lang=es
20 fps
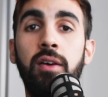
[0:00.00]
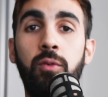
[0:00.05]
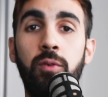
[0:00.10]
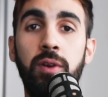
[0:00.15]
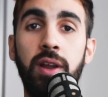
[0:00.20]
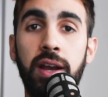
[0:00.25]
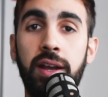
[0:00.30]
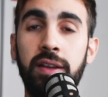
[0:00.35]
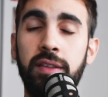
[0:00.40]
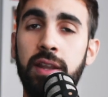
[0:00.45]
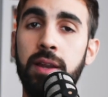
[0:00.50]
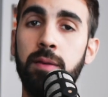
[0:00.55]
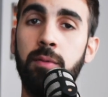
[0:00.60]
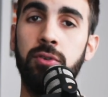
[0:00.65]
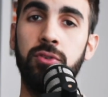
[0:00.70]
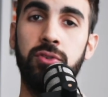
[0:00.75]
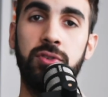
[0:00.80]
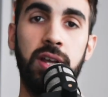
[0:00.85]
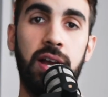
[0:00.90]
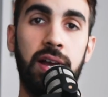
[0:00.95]
Una vez que
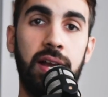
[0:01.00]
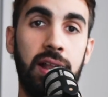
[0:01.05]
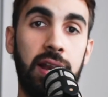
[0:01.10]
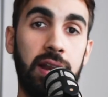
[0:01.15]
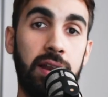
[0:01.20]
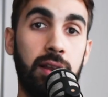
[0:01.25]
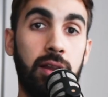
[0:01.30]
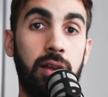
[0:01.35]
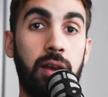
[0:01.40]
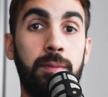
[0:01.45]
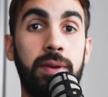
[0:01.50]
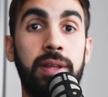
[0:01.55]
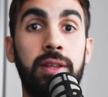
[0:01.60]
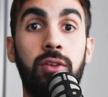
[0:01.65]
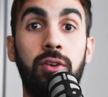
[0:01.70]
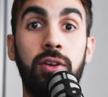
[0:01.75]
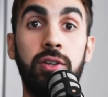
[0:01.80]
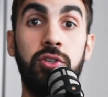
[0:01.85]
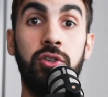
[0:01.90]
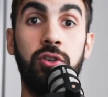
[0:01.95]
tenemos ya el
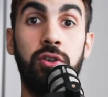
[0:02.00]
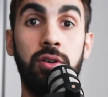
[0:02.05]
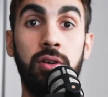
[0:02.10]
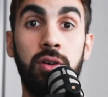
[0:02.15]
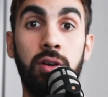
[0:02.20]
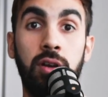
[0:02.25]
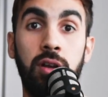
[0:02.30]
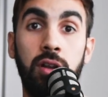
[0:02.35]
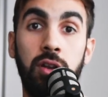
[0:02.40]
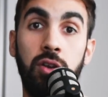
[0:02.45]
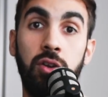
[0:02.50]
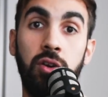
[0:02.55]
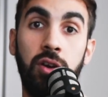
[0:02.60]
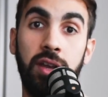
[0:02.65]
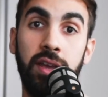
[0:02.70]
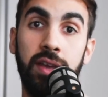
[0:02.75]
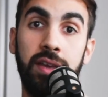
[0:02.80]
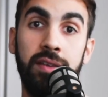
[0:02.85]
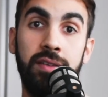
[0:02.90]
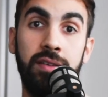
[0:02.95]
relevamiento hecho, lo
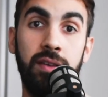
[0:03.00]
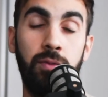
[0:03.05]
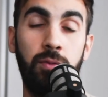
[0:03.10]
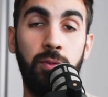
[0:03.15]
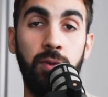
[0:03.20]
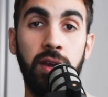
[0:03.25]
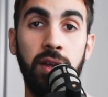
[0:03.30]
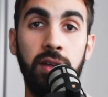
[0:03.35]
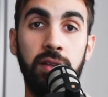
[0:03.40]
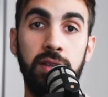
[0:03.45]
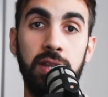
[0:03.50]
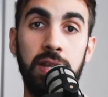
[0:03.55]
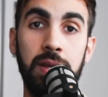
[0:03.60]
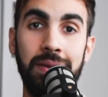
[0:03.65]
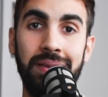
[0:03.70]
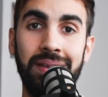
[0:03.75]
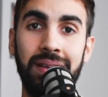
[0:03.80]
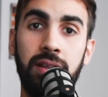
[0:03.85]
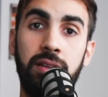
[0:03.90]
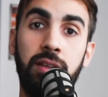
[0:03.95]
que hice fue
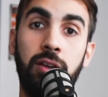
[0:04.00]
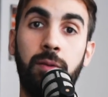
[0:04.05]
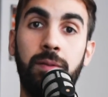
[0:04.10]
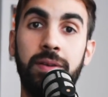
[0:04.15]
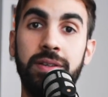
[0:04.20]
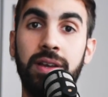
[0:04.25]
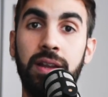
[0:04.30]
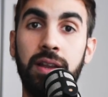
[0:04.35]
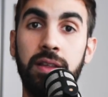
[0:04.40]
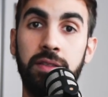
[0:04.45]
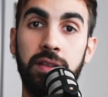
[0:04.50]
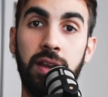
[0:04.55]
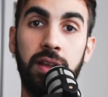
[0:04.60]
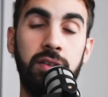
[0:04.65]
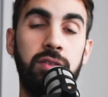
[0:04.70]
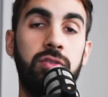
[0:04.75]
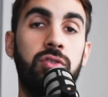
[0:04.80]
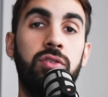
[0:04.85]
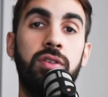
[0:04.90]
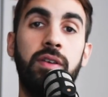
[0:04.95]
dividir este comercial en
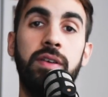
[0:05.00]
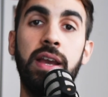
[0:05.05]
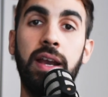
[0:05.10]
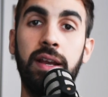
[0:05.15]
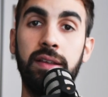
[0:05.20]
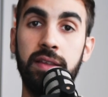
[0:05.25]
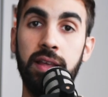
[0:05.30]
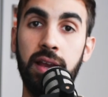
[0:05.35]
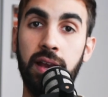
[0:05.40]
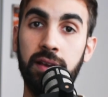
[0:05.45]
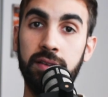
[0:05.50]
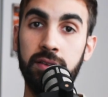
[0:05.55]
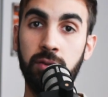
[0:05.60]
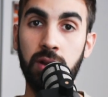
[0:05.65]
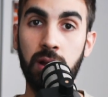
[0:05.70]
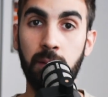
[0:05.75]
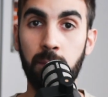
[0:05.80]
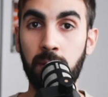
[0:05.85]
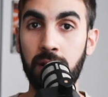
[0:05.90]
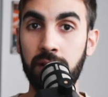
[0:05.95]
tres. Yo sabía que tenía que hacer
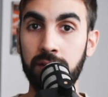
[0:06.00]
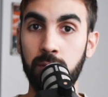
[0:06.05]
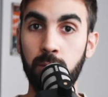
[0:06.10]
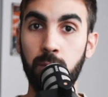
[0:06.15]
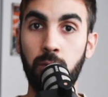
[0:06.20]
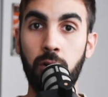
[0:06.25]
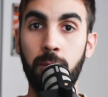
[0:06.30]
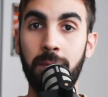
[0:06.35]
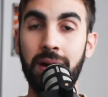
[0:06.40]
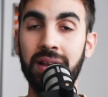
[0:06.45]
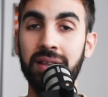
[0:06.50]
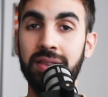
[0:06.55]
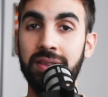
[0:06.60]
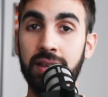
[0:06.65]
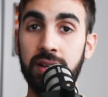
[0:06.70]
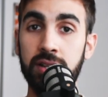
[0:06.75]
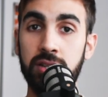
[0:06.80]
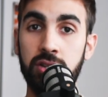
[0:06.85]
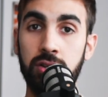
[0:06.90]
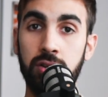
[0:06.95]
una parte un poco más
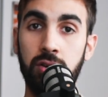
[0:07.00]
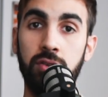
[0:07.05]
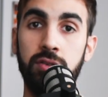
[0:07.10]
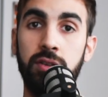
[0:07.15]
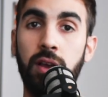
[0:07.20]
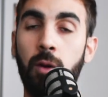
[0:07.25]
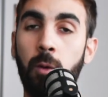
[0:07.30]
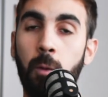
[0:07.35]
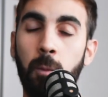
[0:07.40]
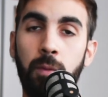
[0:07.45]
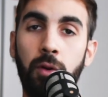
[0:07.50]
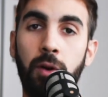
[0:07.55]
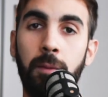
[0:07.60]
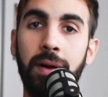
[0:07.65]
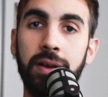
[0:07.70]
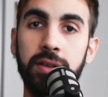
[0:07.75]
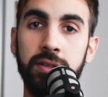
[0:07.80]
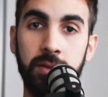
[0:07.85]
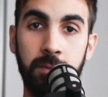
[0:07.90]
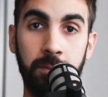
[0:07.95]
tech, o sea, como un poco
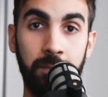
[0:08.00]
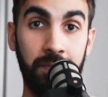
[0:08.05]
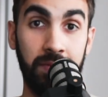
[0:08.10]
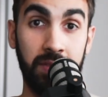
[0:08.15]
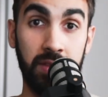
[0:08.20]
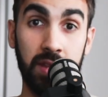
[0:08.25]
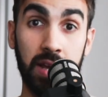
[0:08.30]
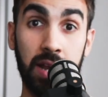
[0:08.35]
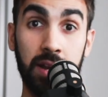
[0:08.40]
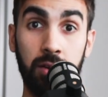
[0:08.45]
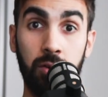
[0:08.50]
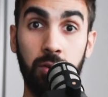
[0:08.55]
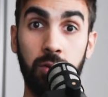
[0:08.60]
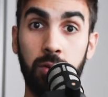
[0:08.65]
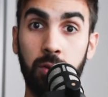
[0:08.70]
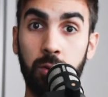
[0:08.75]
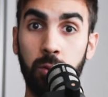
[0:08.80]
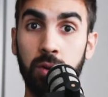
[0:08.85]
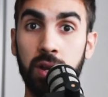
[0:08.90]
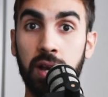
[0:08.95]
más dark,
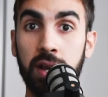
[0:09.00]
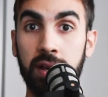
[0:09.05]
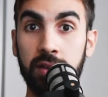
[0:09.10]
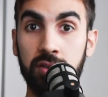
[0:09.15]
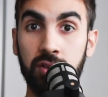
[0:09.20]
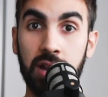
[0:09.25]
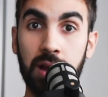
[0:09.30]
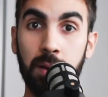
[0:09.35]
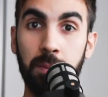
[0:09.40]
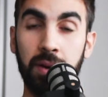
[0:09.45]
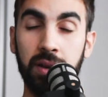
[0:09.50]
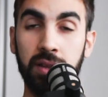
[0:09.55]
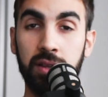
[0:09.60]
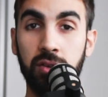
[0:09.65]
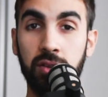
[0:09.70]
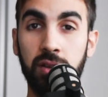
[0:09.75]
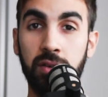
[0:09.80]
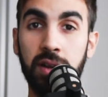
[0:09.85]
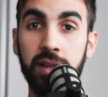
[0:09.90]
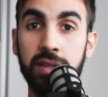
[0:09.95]
oscura, que son las partes
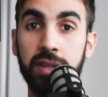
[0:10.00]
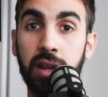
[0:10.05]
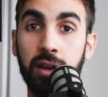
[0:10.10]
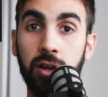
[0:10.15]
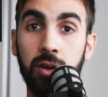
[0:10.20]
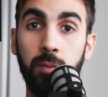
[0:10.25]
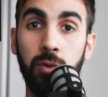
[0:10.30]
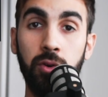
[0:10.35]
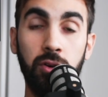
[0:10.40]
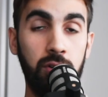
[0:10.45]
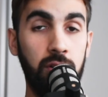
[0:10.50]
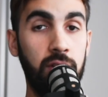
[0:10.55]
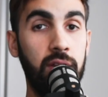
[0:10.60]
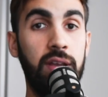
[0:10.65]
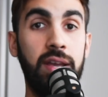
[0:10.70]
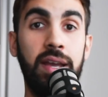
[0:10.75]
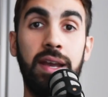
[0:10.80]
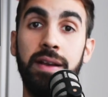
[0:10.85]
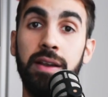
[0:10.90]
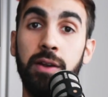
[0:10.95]
donde va a estar como
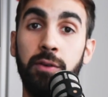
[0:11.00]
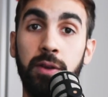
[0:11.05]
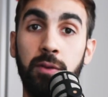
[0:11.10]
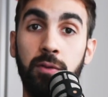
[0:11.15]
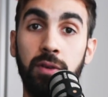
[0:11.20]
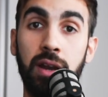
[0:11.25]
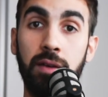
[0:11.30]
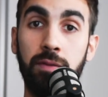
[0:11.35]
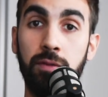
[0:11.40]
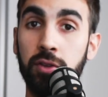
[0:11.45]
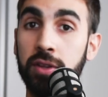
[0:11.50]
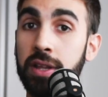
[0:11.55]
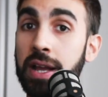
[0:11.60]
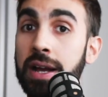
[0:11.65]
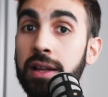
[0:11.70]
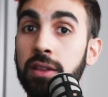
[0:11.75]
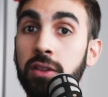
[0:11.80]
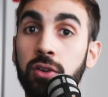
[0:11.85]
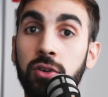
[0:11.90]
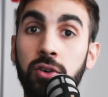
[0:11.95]
el auricular
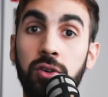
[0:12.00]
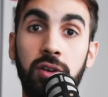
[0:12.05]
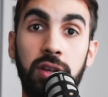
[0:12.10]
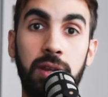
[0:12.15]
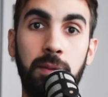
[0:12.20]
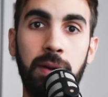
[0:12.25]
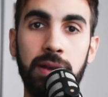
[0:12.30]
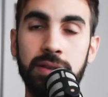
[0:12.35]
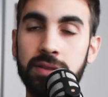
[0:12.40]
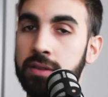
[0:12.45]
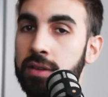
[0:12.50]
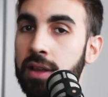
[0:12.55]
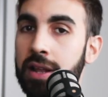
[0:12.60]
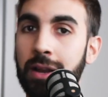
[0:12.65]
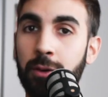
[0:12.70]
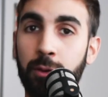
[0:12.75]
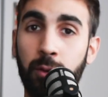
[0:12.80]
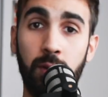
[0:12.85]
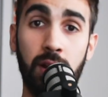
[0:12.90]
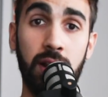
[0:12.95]
flotando y más el
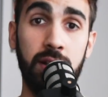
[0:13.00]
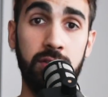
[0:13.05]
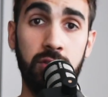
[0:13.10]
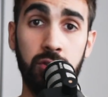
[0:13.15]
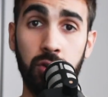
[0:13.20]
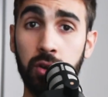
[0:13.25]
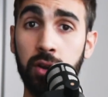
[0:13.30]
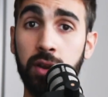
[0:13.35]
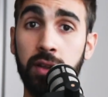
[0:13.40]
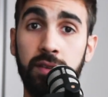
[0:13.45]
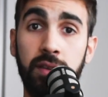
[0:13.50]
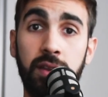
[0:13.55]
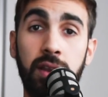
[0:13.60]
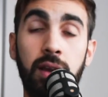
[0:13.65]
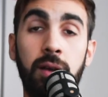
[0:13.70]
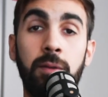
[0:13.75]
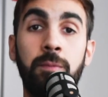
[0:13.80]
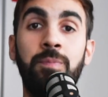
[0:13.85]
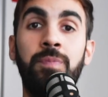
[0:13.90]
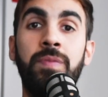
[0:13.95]
auricular solo en
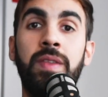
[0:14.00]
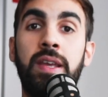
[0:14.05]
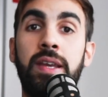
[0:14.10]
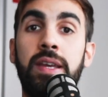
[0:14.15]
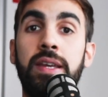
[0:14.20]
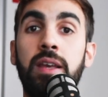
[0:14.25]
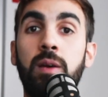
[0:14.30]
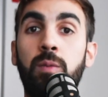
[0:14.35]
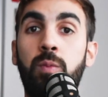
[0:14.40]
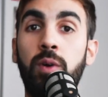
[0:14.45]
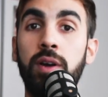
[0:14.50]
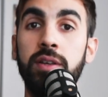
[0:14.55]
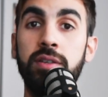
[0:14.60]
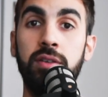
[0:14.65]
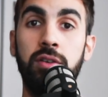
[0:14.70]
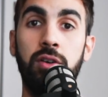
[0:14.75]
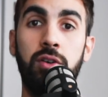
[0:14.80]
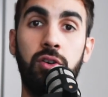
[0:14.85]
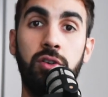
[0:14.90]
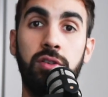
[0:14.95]
escena. Y
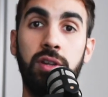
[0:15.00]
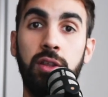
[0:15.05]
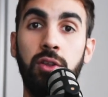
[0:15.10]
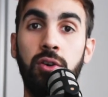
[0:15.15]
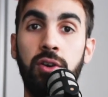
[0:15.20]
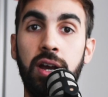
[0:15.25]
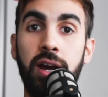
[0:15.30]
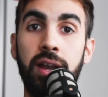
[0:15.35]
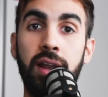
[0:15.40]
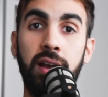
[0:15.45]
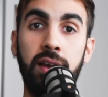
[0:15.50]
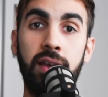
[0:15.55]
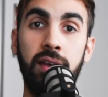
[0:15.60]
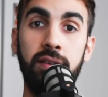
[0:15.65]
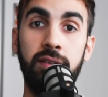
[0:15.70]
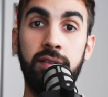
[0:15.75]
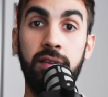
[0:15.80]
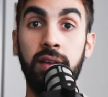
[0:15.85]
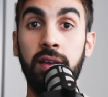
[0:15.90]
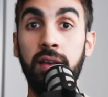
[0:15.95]
después otras dos caras, que
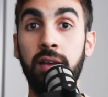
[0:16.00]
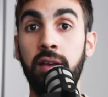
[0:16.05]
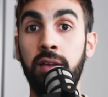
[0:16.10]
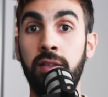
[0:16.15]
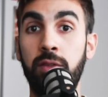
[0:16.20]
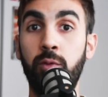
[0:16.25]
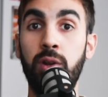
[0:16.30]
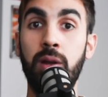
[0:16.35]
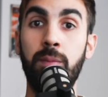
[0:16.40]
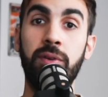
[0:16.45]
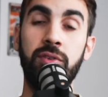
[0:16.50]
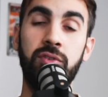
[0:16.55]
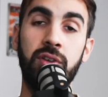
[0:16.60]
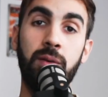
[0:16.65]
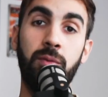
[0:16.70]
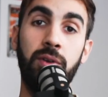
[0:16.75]
es de una persona,